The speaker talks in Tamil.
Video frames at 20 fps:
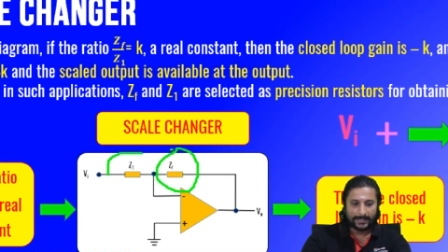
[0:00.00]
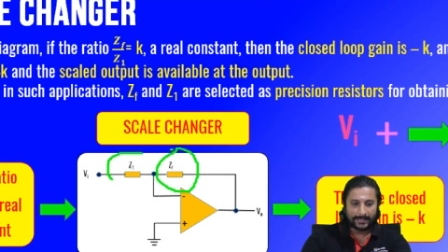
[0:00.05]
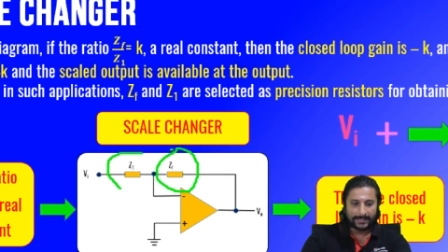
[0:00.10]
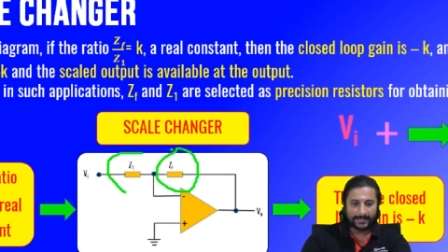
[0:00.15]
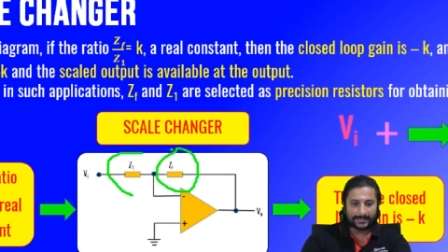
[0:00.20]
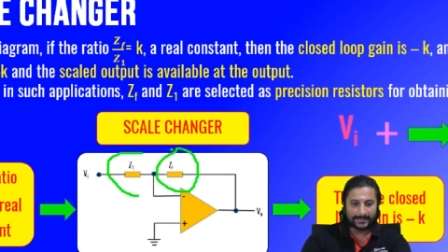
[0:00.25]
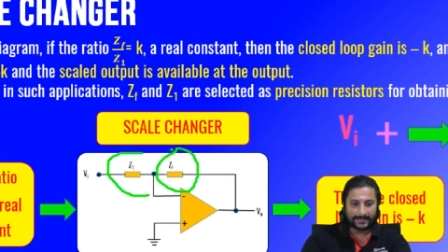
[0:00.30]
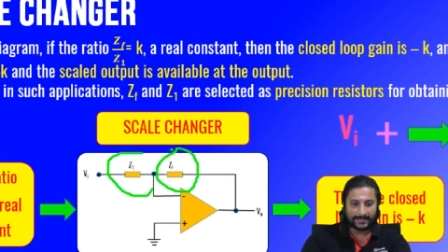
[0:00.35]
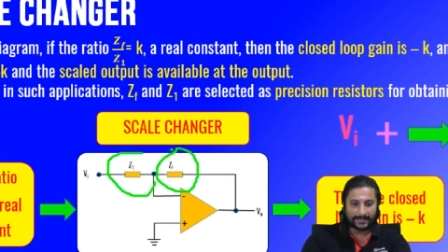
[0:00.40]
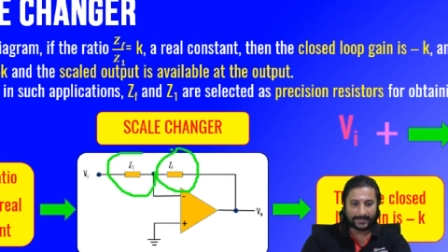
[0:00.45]

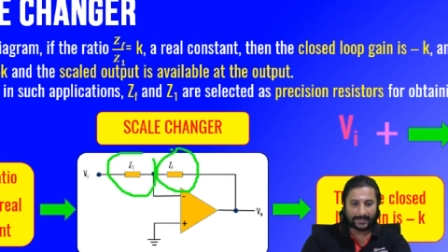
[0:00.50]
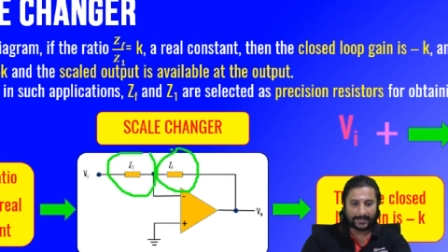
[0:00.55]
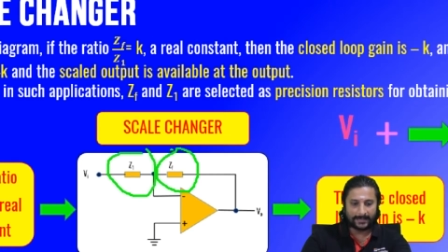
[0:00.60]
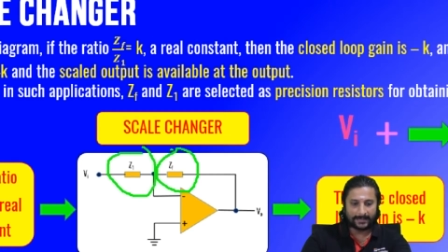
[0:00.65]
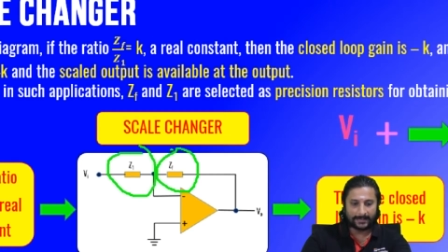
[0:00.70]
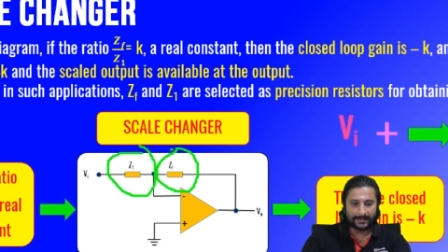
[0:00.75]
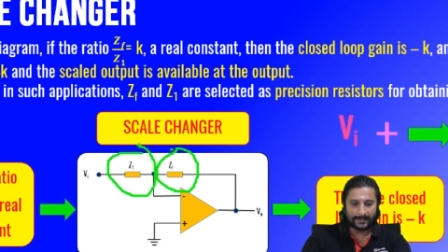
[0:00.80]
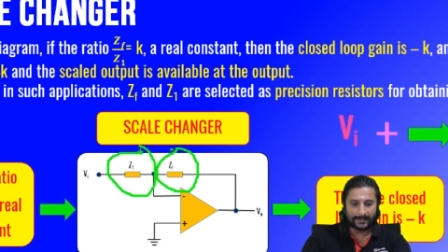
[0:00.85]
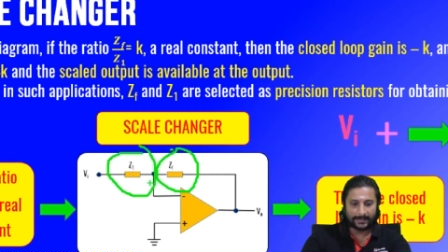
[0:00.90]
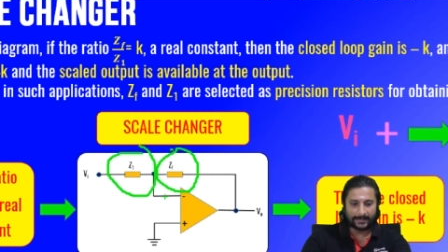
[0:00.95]
இசட் ஐன்னு
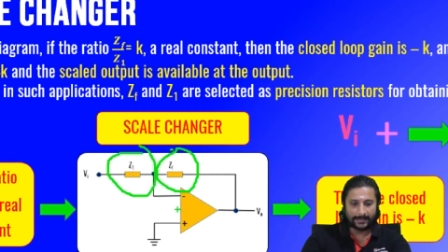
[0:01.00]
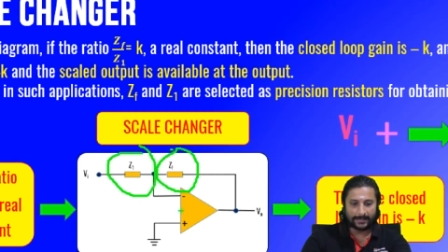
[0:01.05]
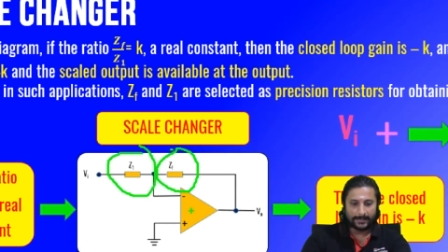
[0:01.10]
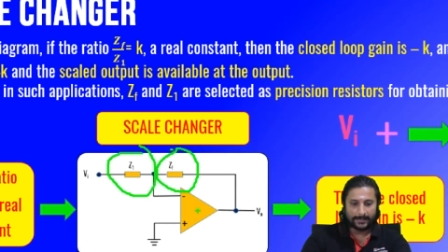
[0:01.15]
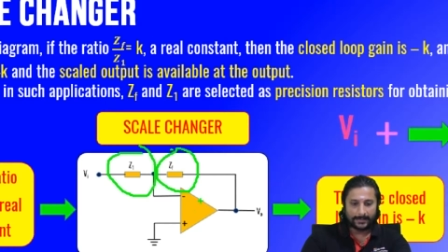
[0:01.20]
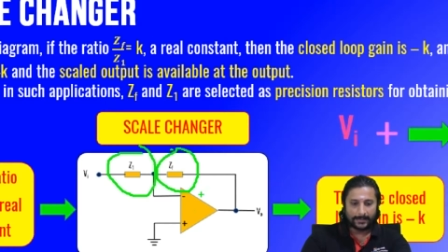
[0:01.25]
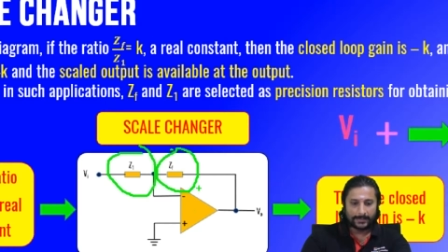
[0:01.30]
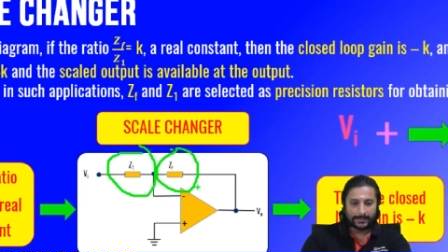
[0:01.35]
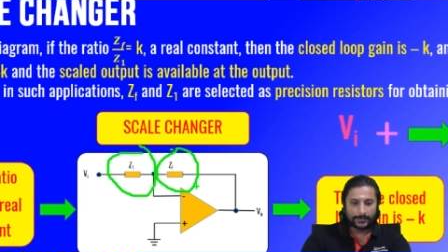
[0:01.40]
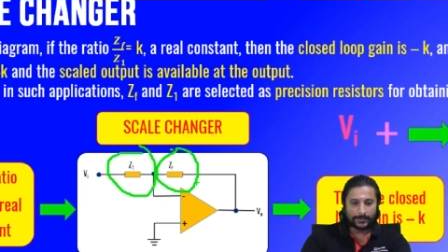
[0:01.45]
இருக்குங்க
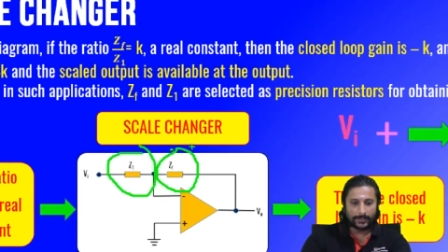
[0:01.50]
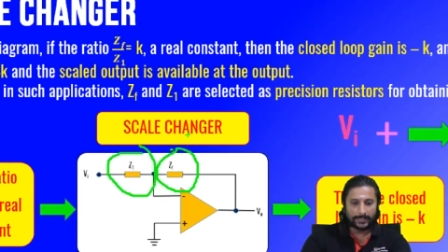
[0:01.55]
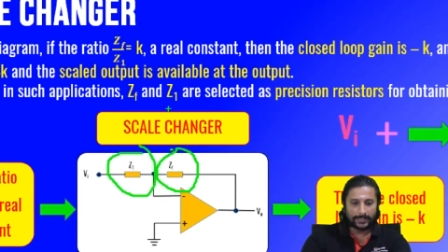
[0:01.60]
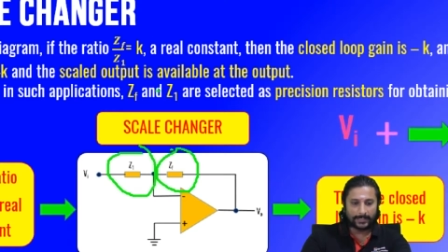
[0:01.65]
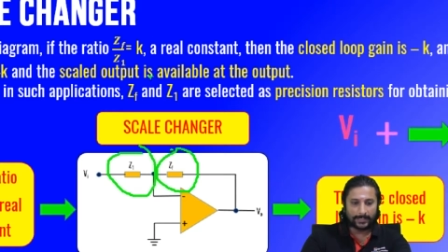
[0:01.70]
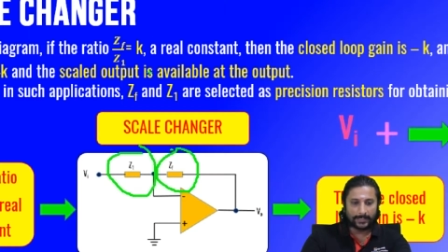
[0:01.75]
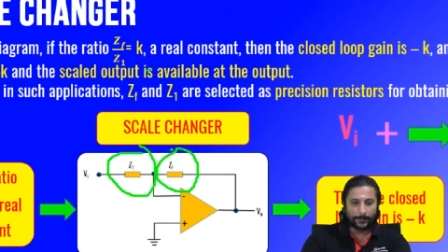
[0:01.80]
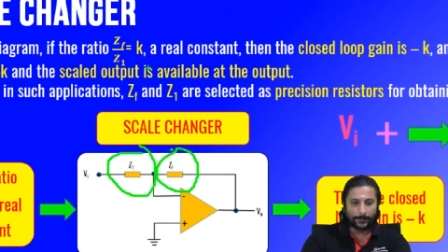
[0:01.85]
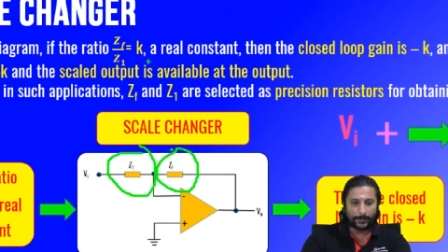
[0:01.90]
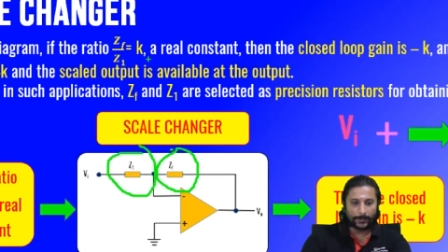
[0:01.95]
ஸோ இது
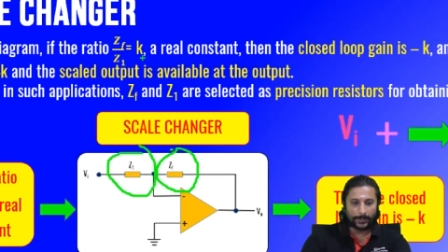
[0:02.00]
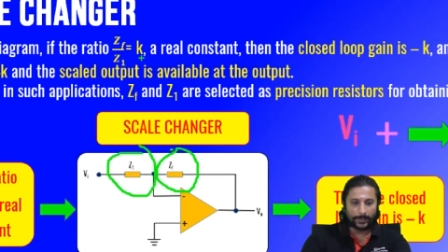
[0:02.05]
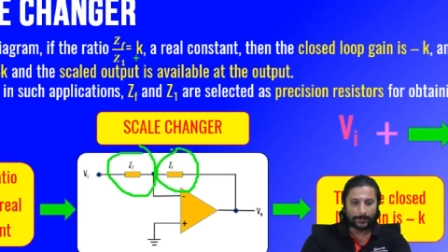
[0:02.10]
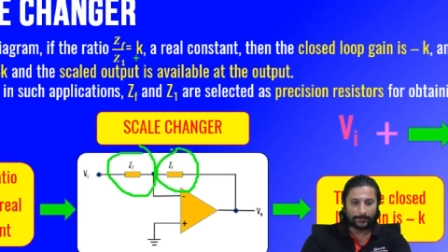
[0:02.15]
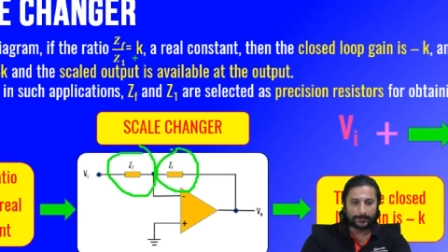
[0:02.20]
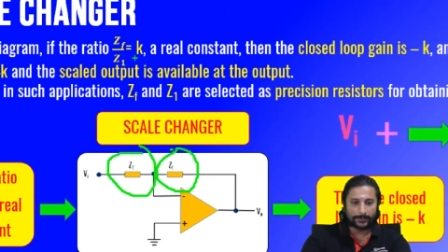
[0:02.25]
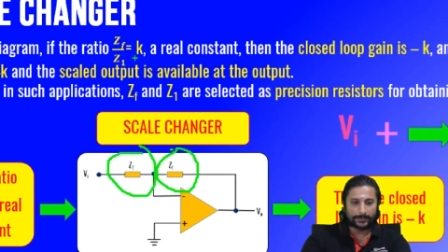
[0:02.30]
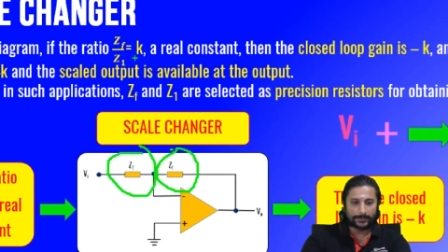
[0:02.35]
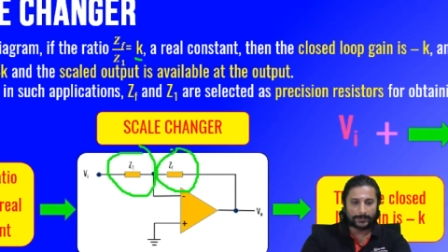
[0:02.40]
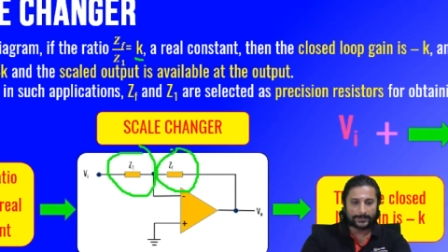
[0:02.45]
என்ன பண்ணால்
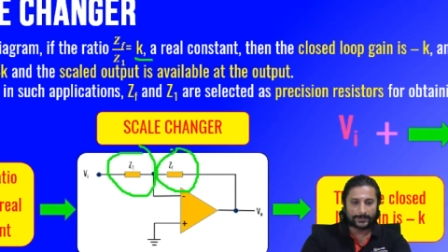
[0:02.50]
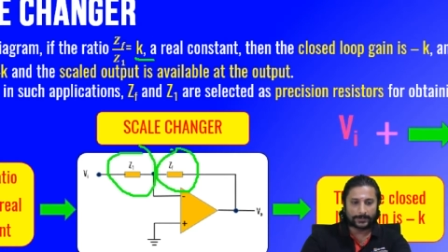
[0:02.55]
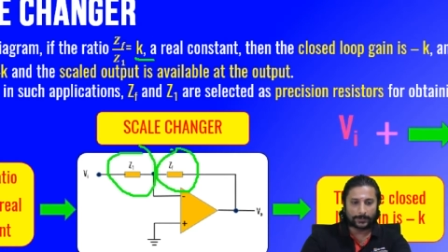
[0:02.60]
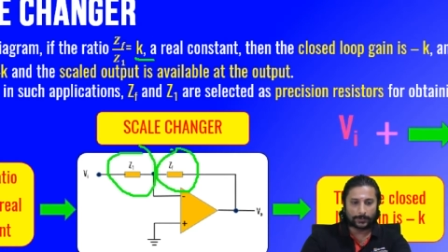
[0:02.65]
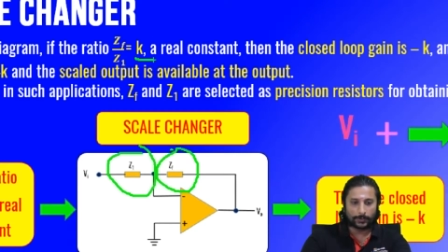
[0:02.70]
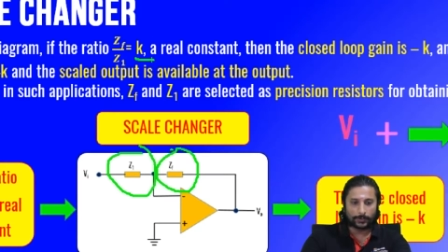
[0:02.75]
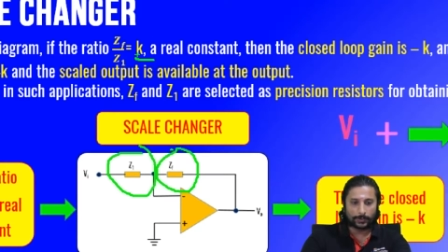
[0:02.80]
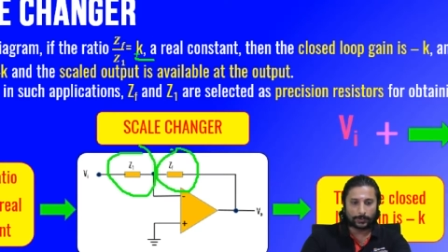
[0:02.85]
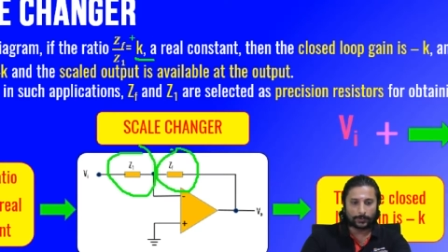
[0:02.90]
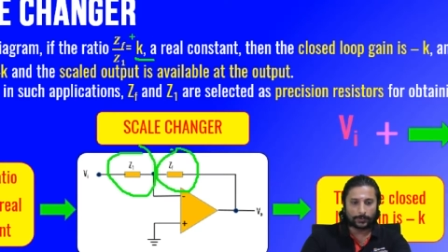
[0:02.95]
வந்து
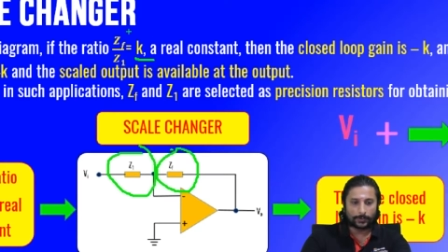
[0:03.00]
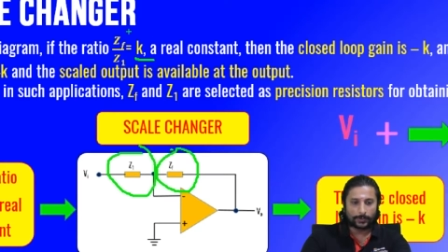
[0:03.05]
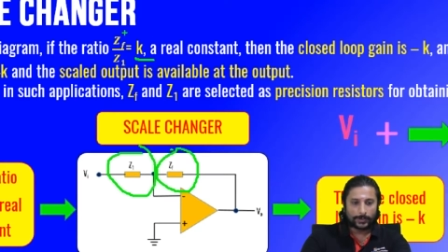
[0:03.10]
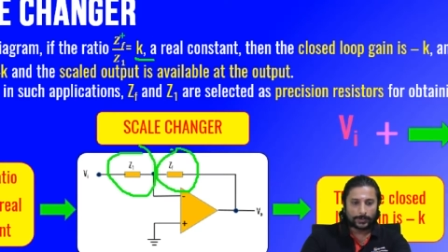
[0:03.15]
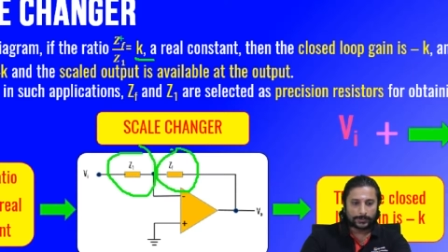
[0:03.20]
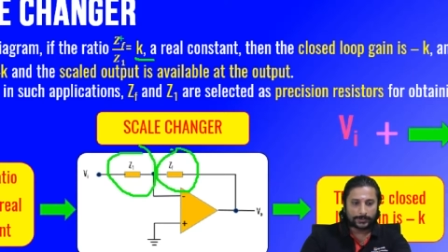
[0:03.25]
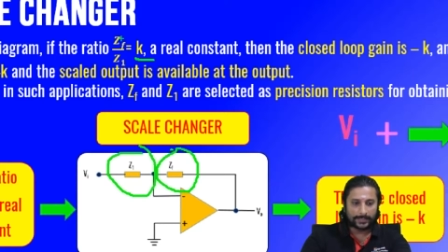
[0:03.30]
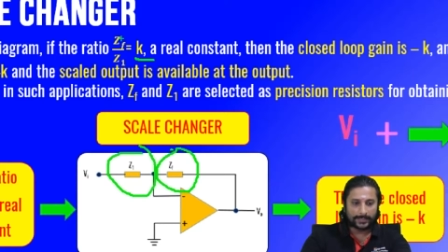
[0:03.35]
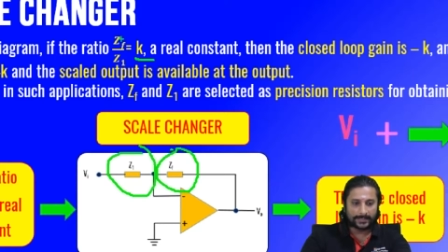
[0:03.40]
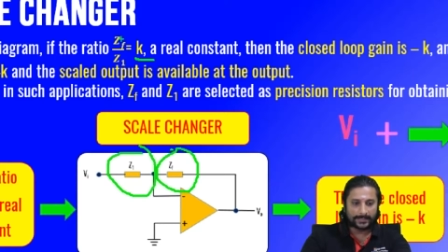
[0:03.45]
இஸ்இக்குவல் டு
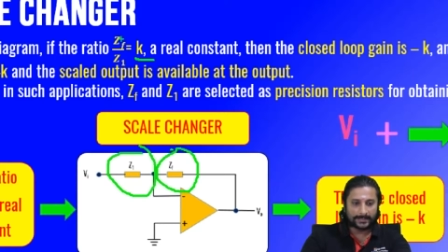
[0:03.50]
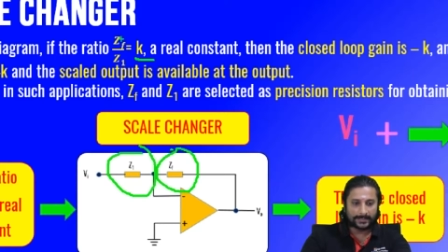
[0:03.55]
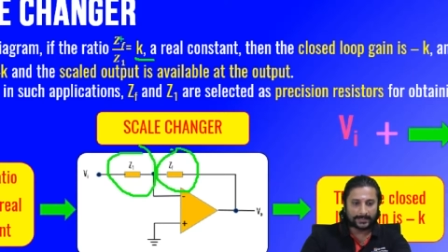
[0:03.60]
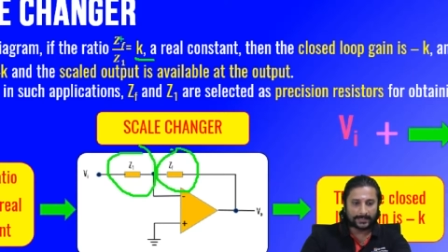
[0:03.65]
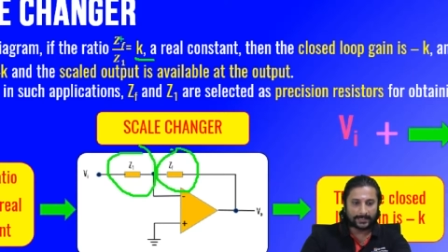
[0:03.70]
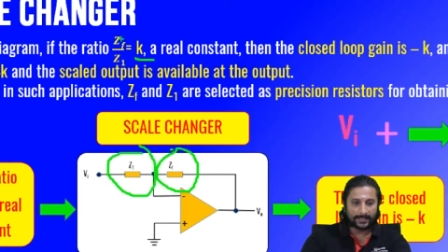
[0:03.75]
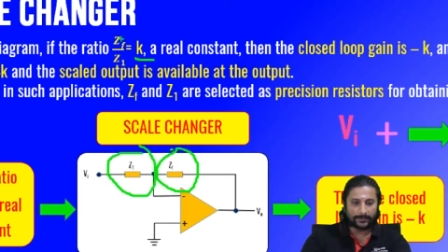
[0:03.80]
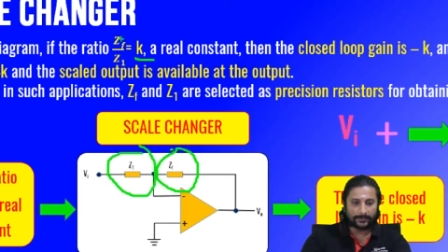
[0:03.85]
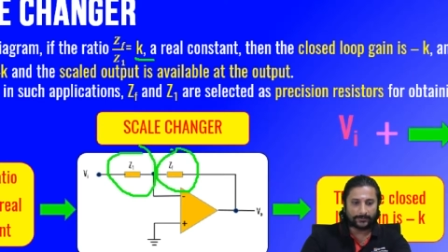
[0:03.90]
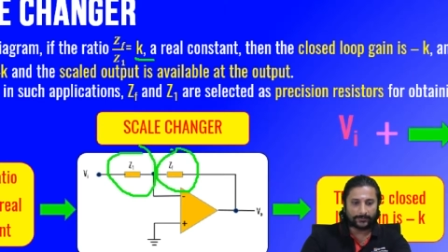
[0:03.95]
ஸோ இசட்
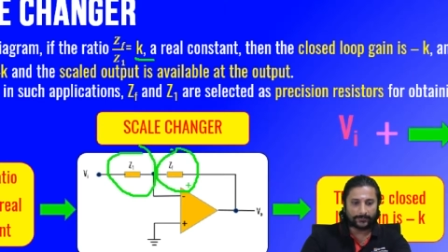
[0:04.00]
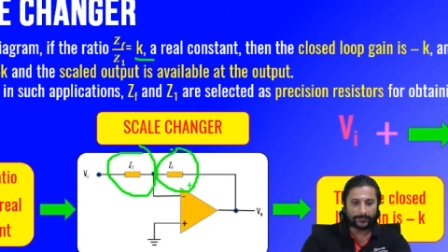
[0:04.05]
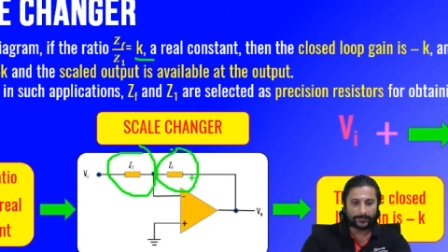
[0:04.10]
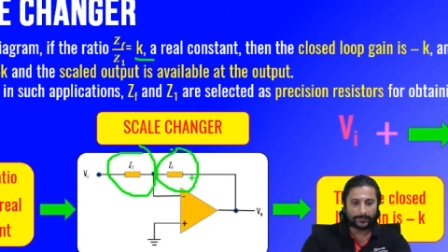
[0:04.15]
எஃப்